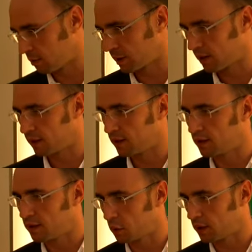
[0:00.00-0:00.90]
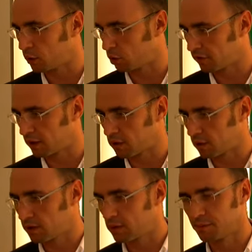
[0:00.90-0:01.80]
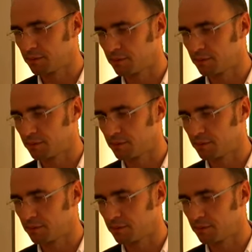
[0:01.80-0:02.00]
per chi guida autoveicoli.